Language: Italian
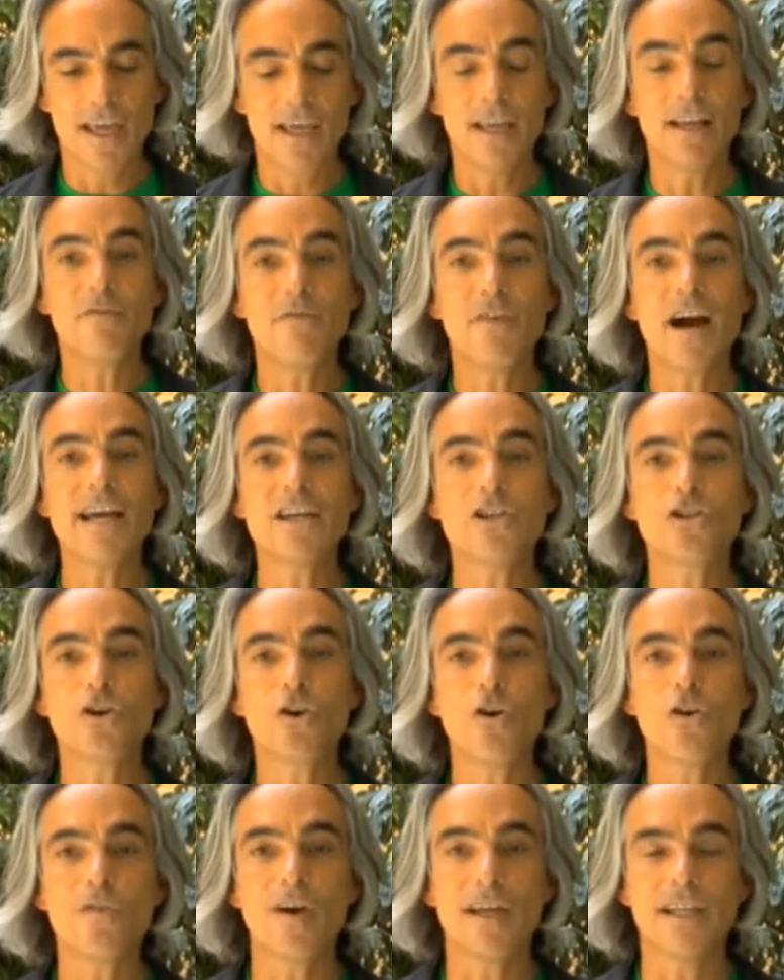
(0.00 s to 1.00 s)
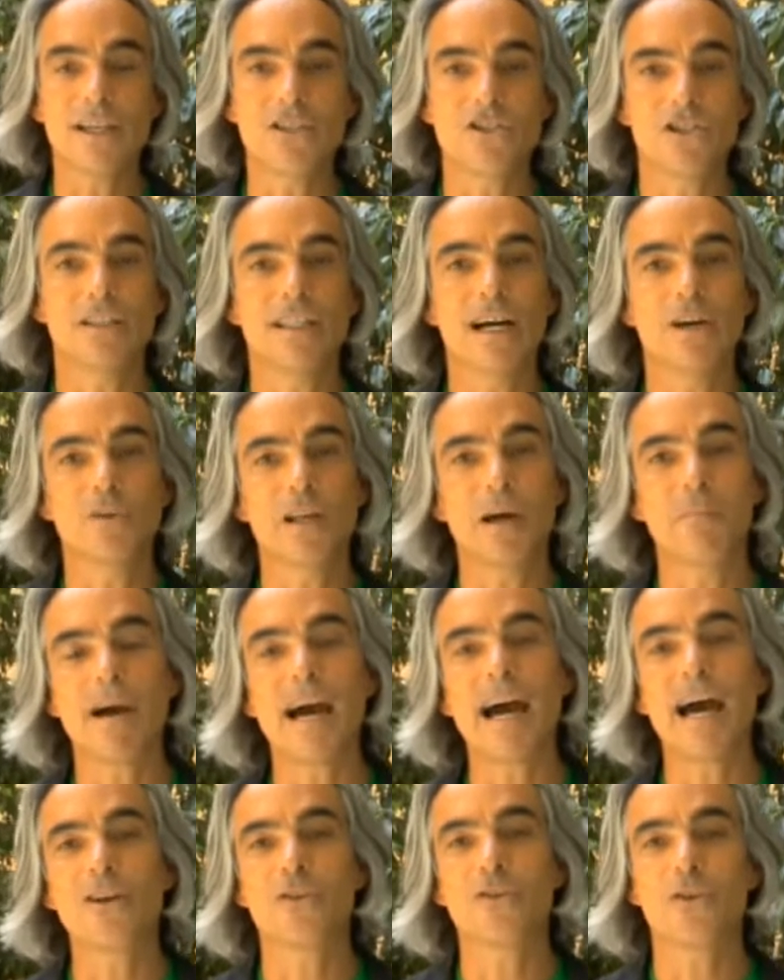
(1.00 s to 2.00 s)
il FAI Giovani ci dà una
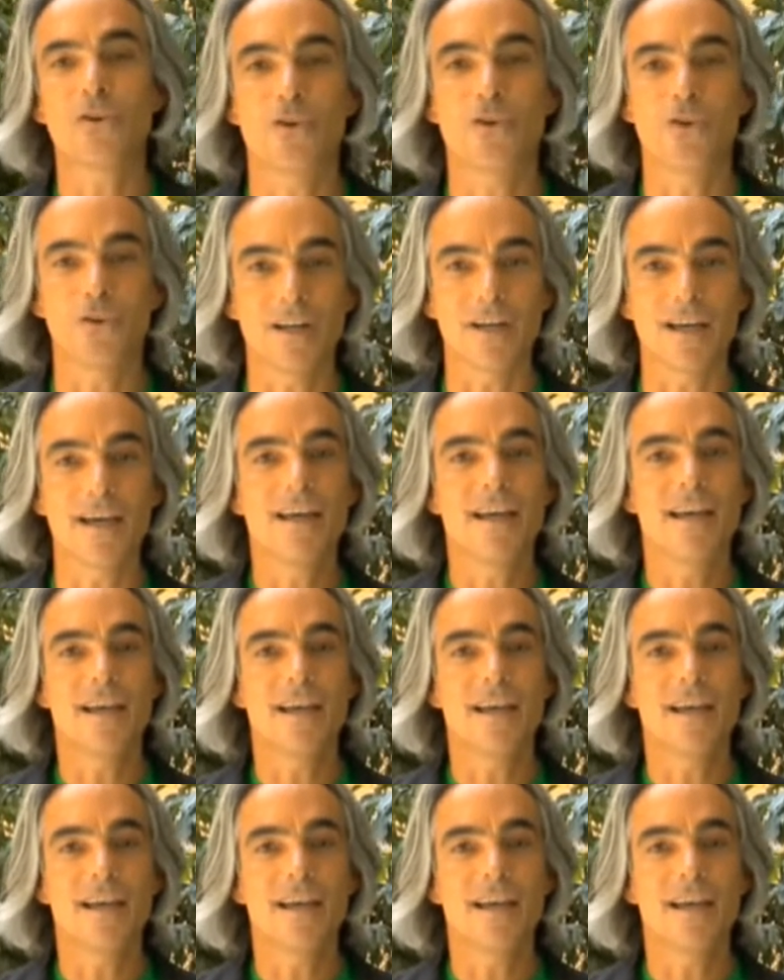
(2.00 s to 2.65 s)
mano con